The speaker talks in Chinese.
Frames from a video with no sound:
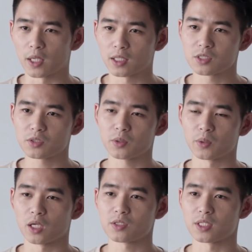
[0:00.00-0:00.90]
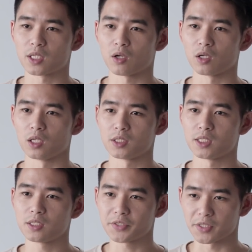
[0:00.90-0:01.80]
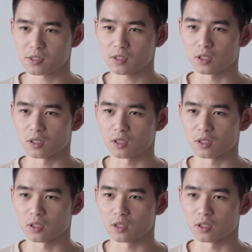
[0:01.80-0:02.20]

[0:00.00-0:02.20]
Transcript: 然的机会，我了解到了基因检测，